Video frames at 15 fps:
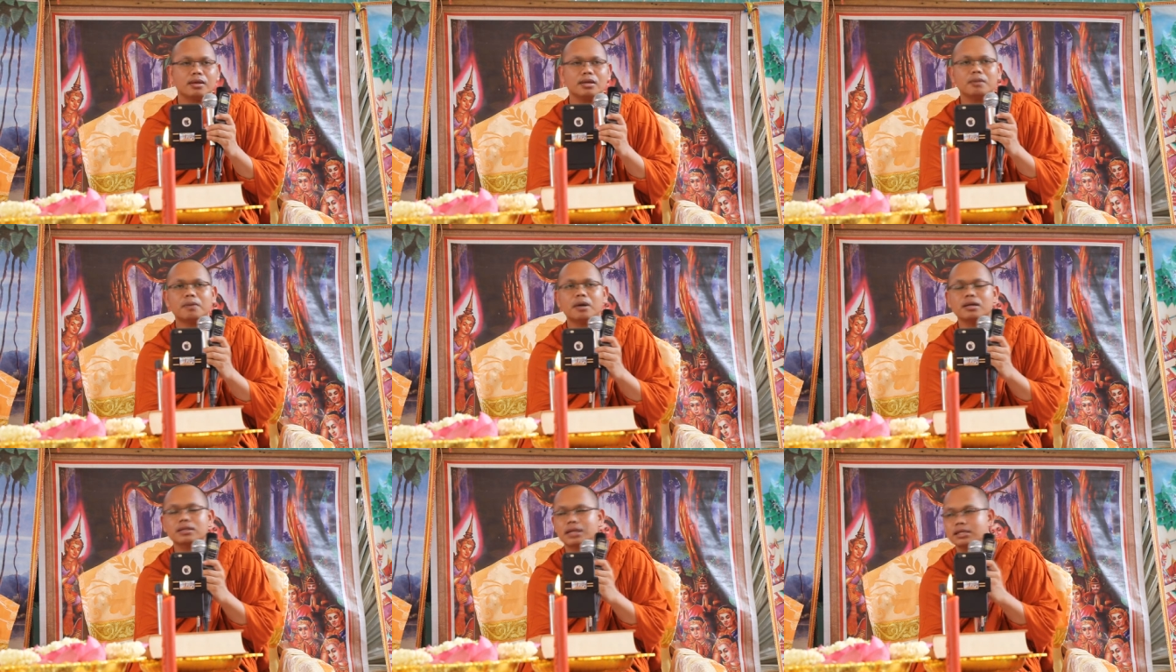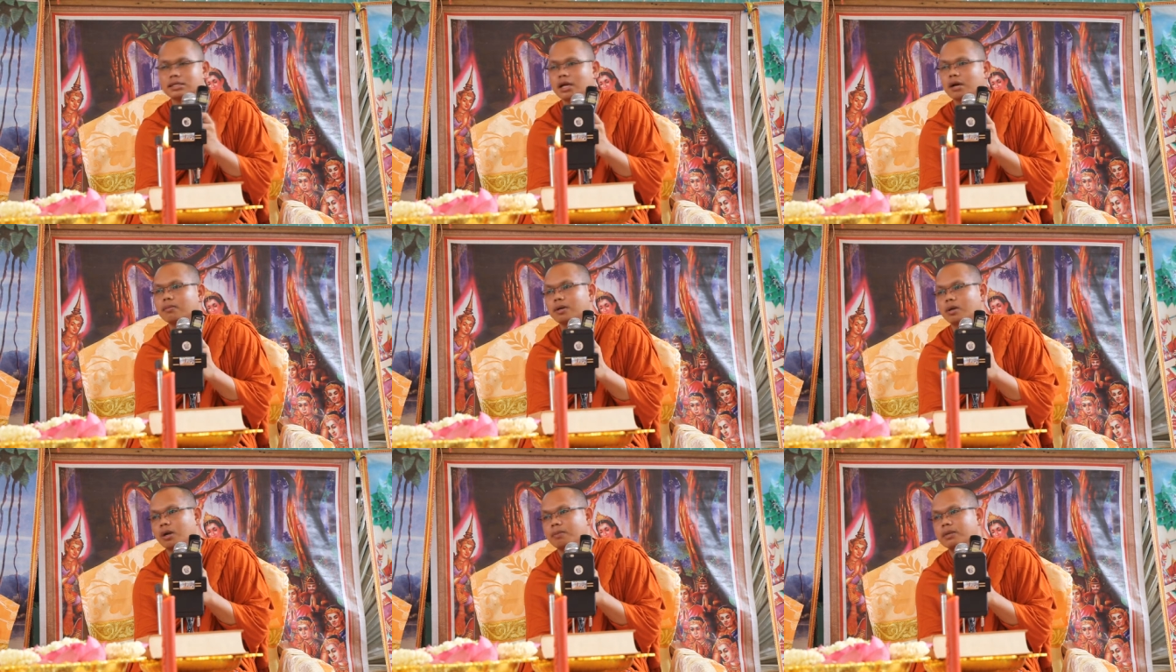năng ba ông ta sao
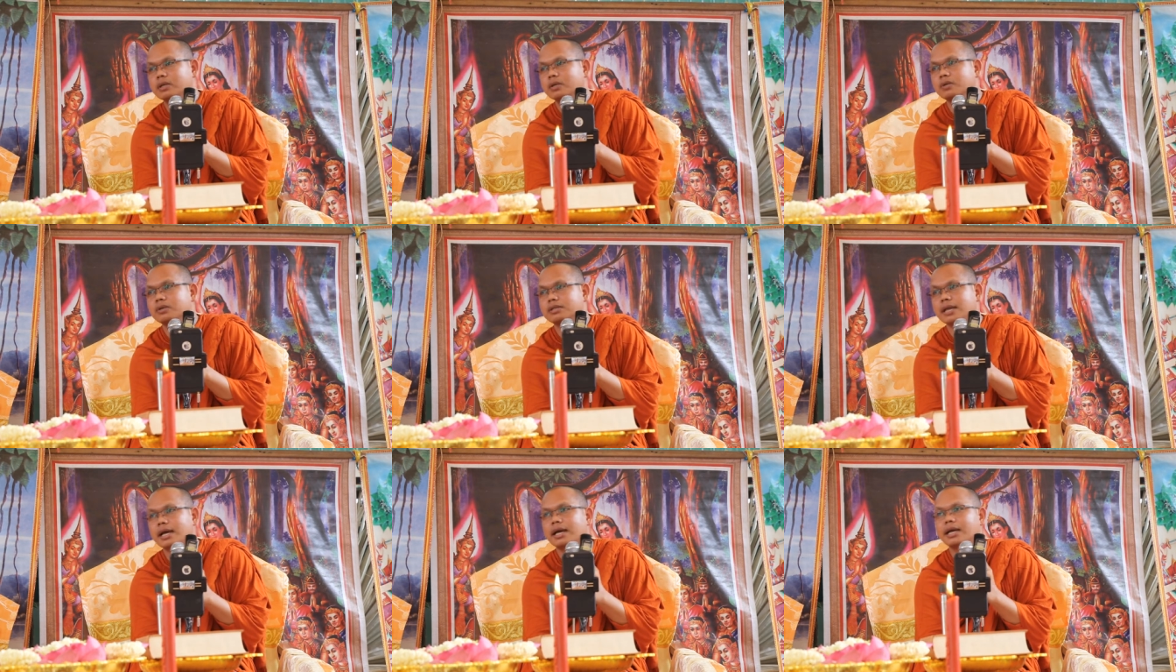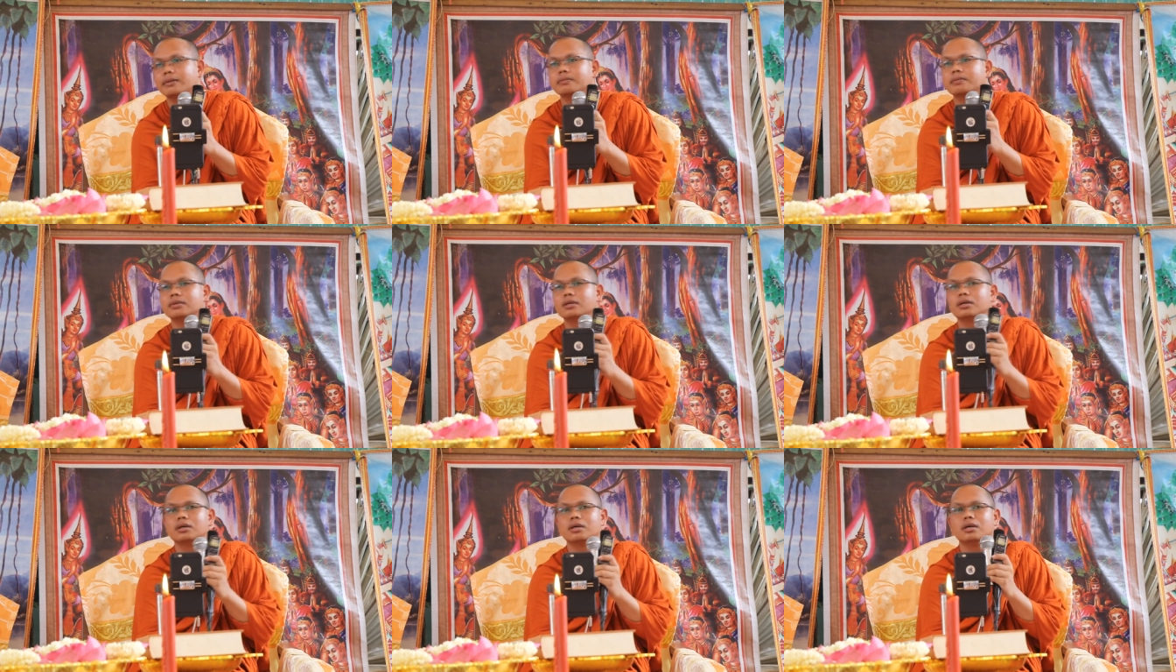mà nó mình cua sai
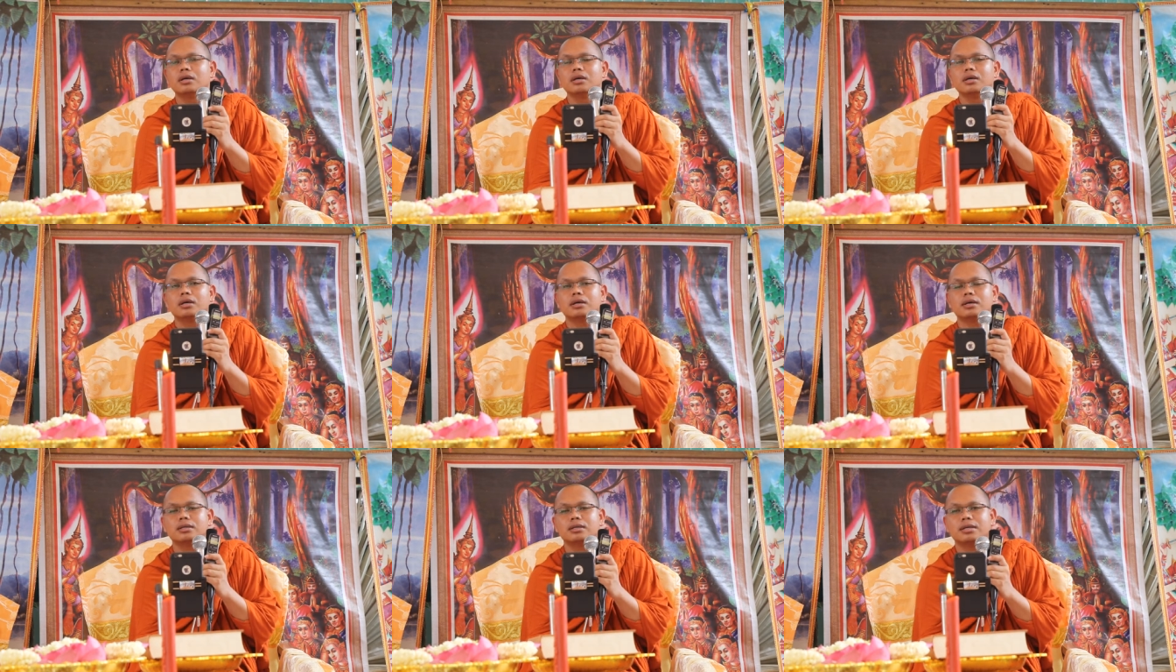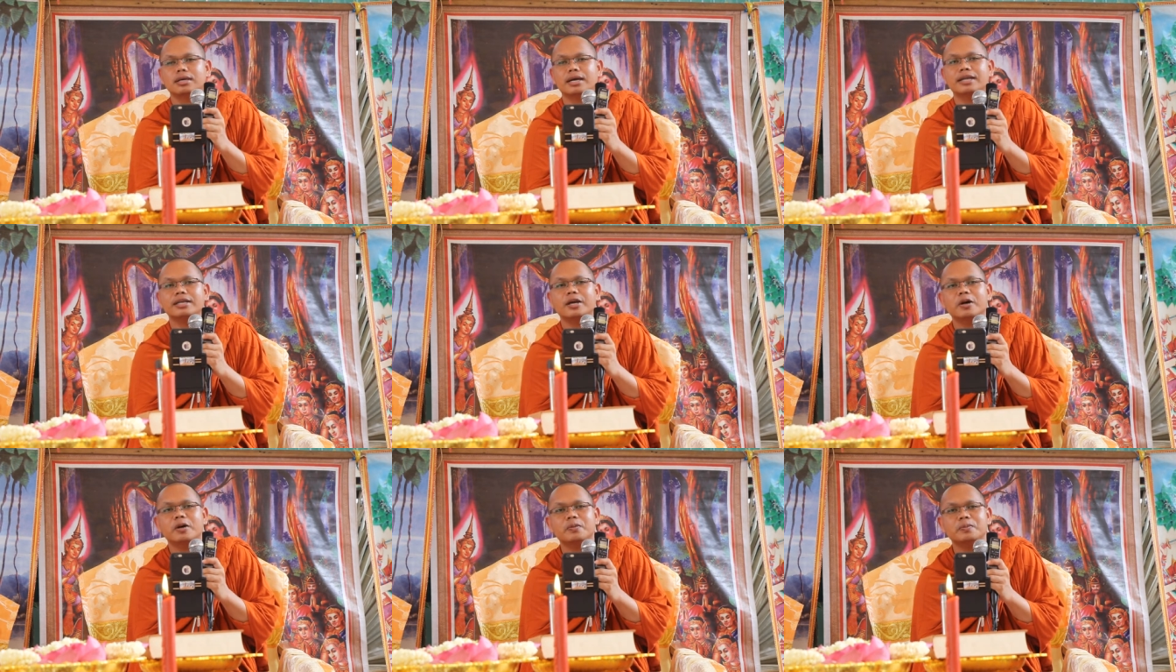lưỡi
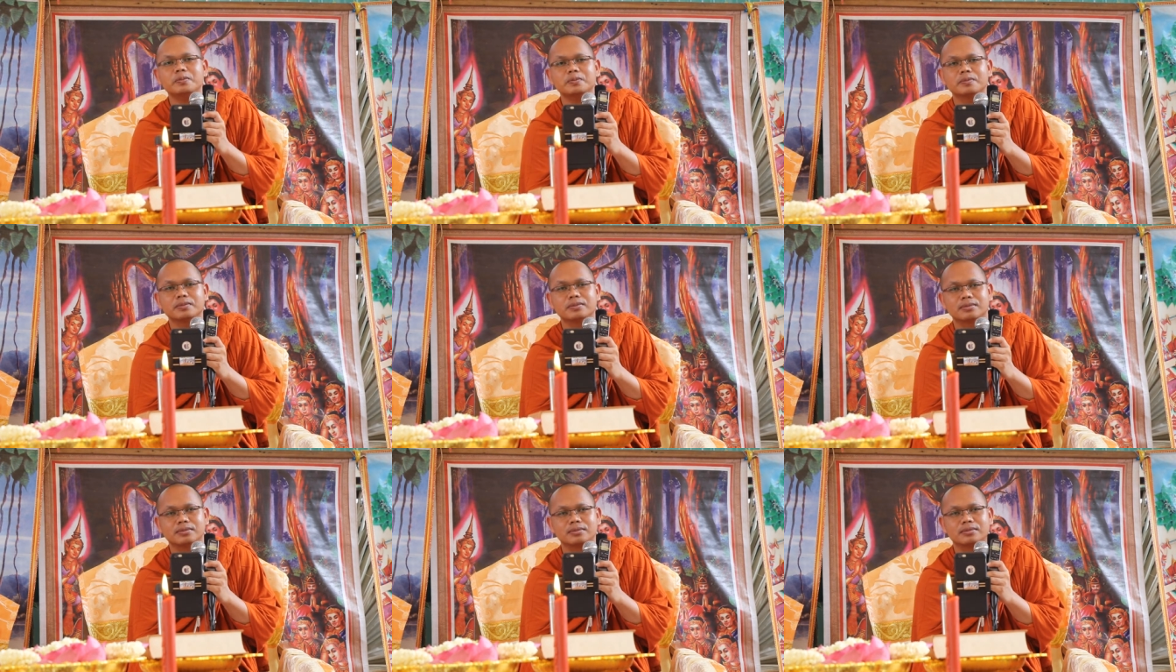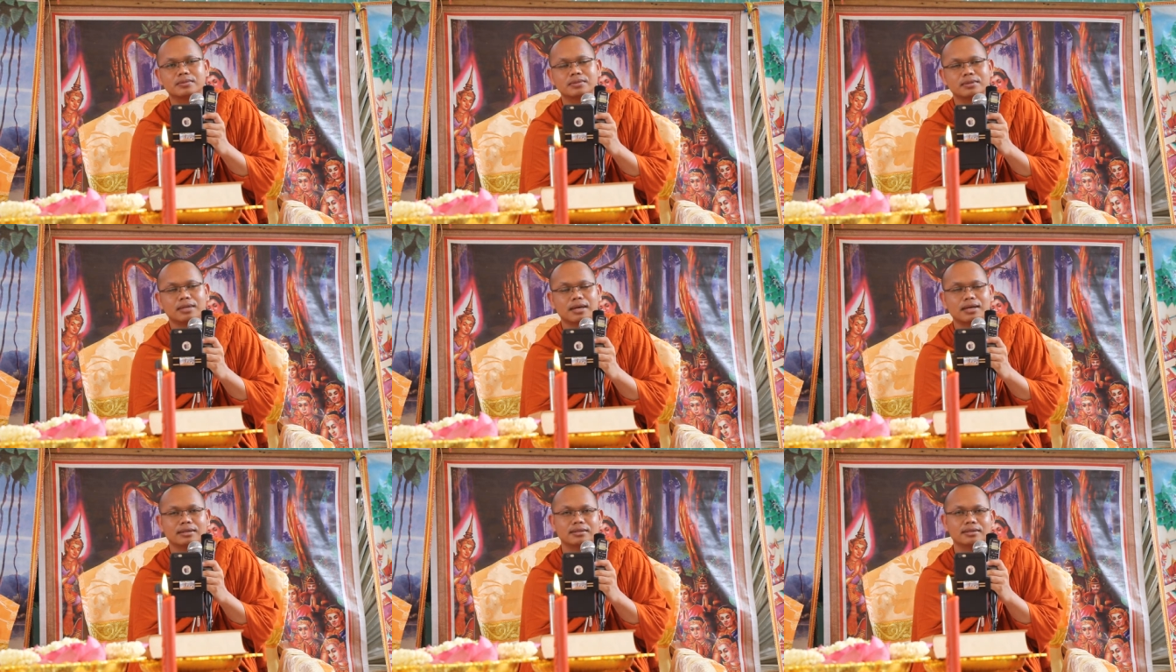nhôm
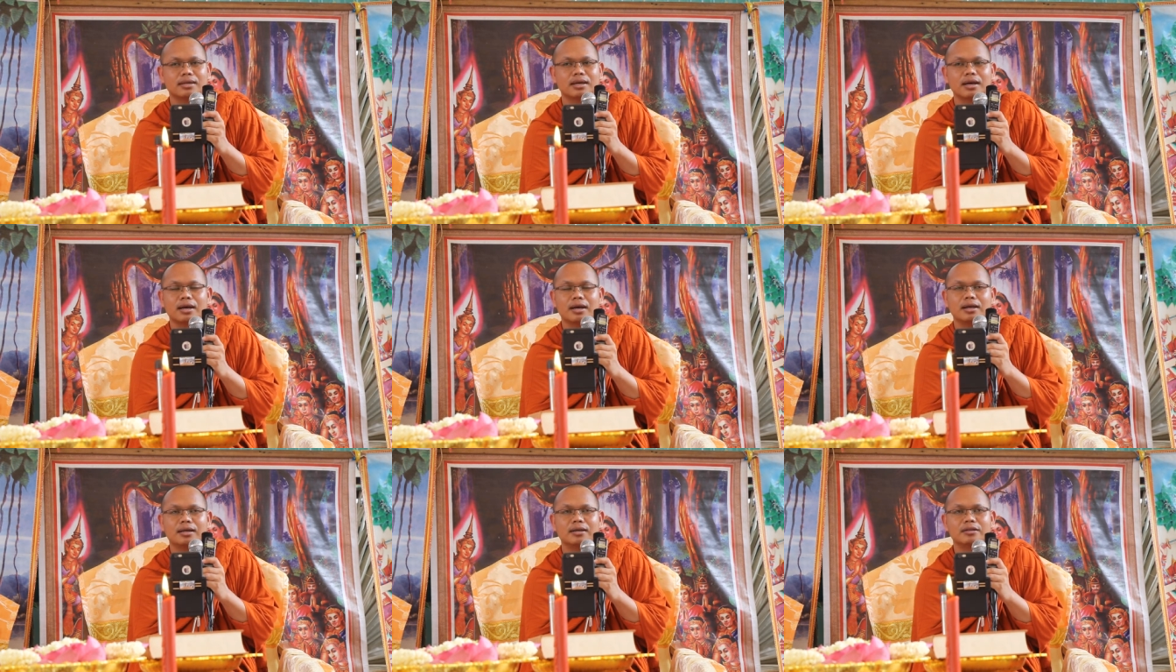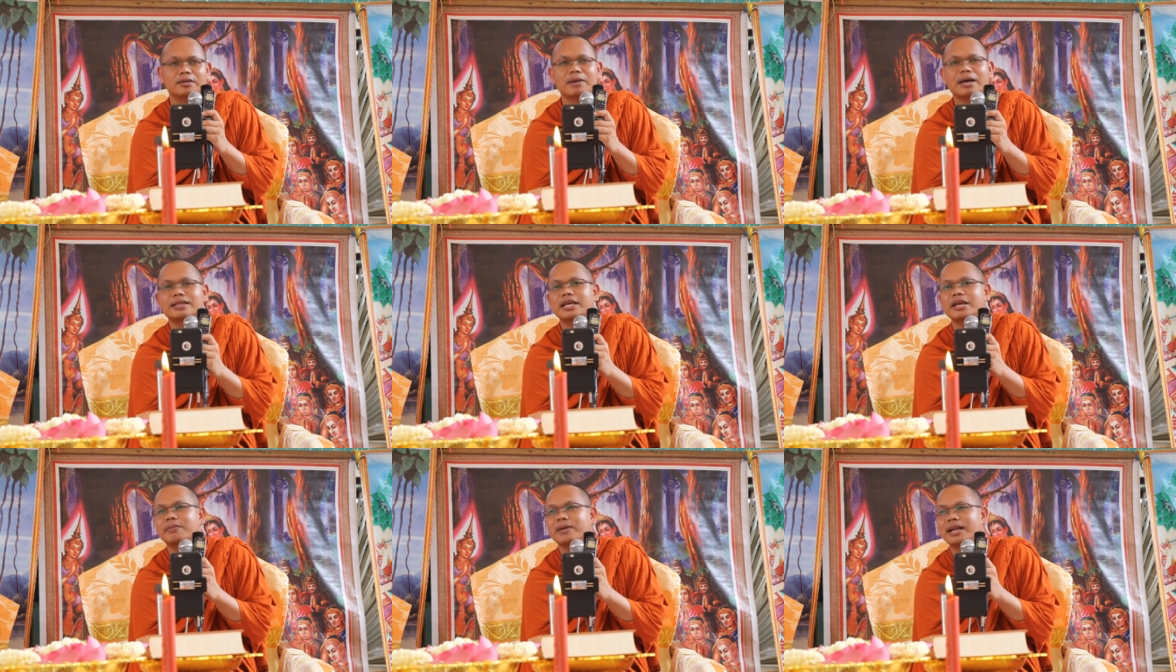năng tham gia
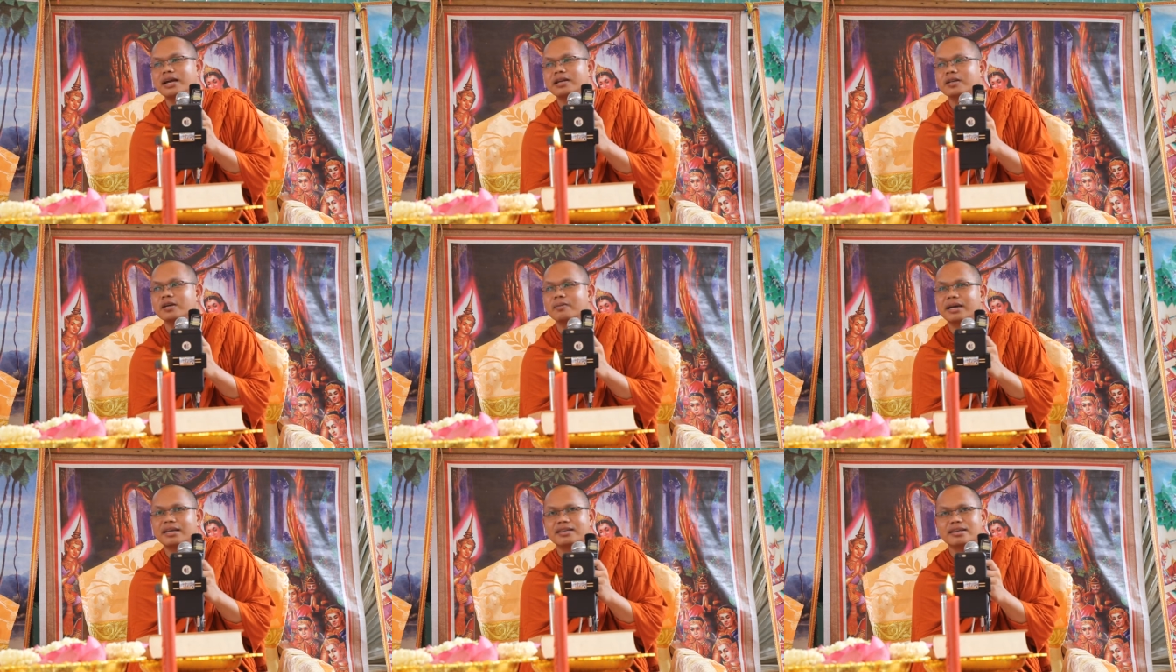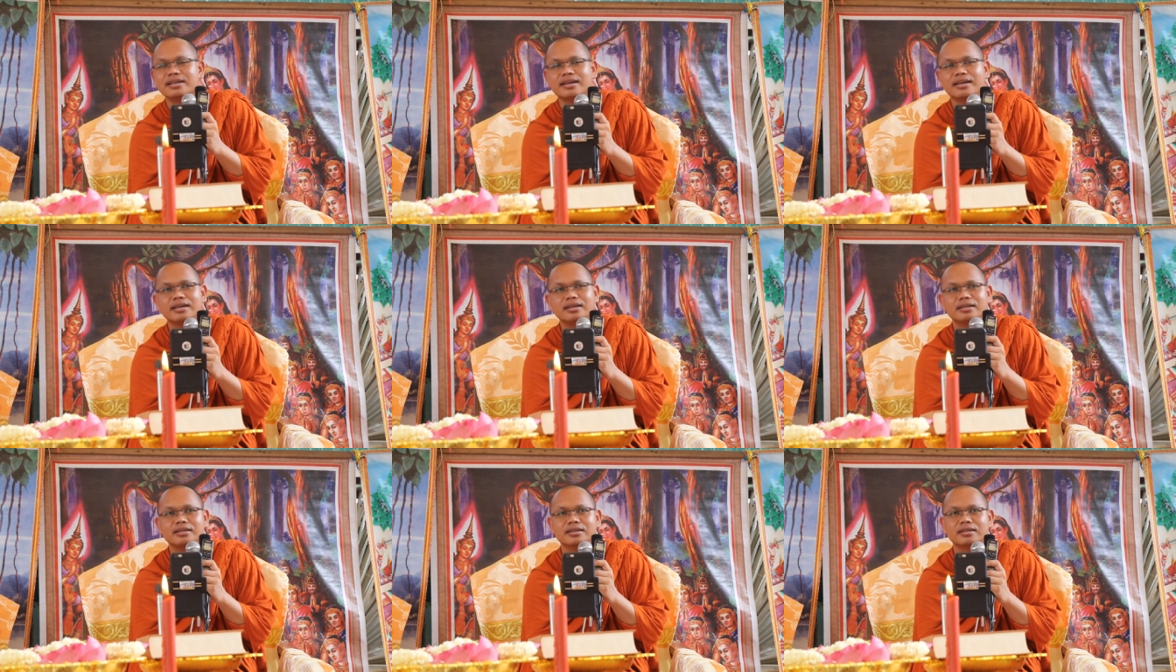tê vẫn đang cho bài như
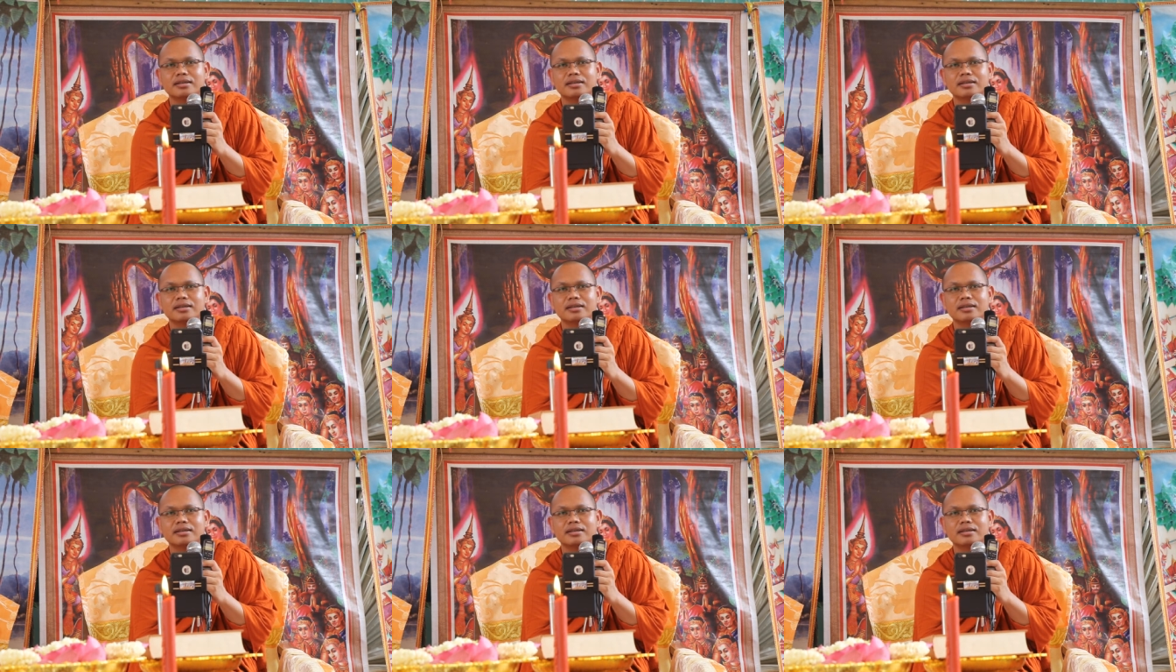hai